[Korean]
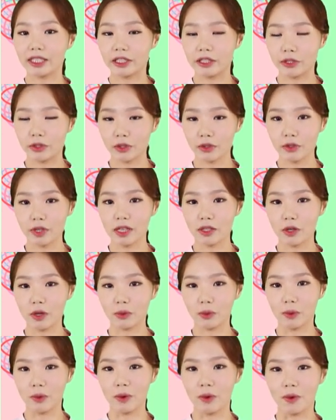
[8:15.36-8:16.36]
그
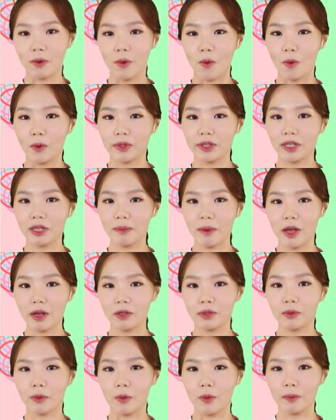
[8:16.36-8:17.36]
중에서도 오늘
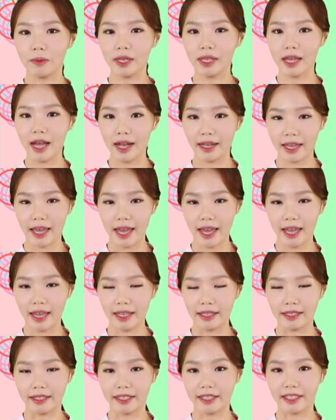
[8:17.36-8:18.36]
배운
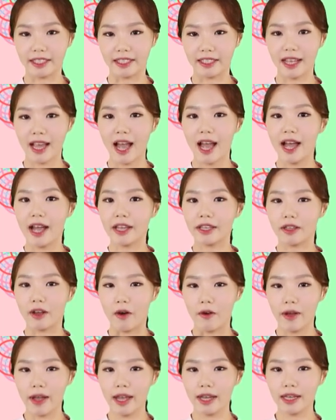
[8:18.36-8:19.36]
오미야게는
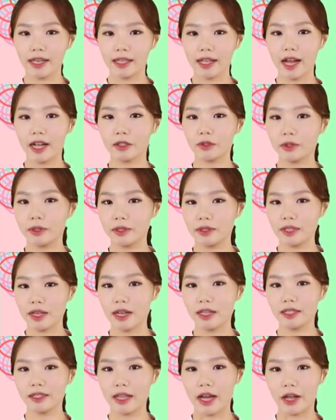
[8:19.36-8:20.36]
여행이나
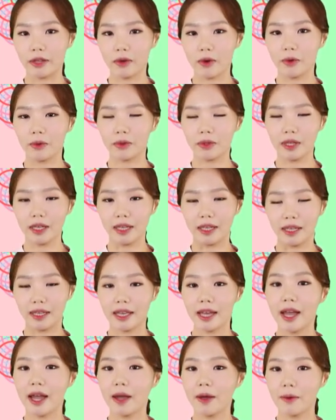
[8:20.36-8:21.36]
출장을 다녀온 뒤
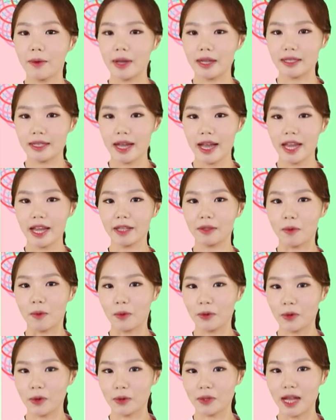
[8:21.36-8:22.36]
회사의
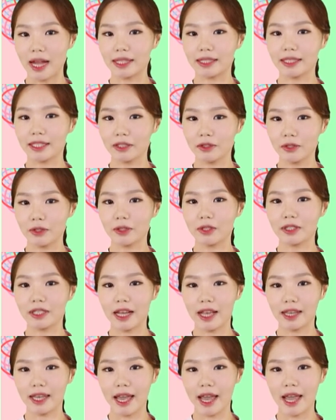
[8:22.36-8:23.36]
동료나
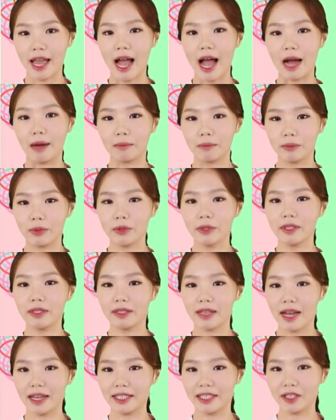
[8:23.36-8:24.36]
친구들에게 안부
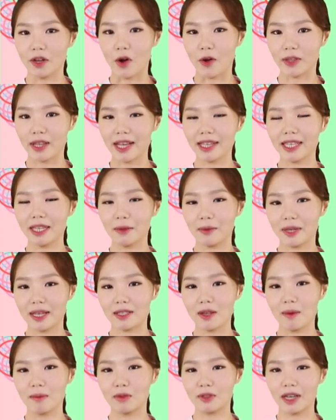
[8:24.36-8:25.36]
인사를 전하기
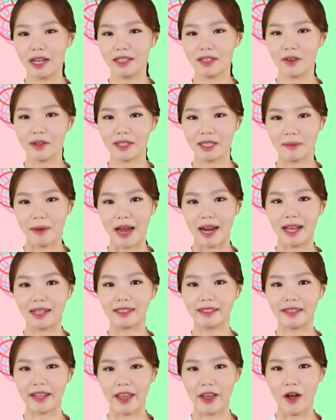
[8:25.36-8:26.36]
위해 선물하는 것을
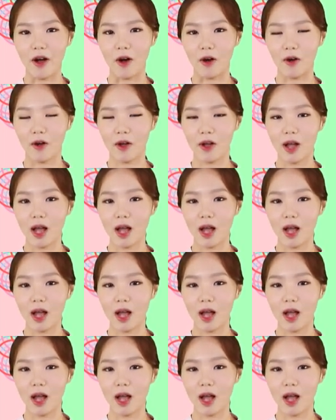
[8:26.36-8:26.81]
말하는데요.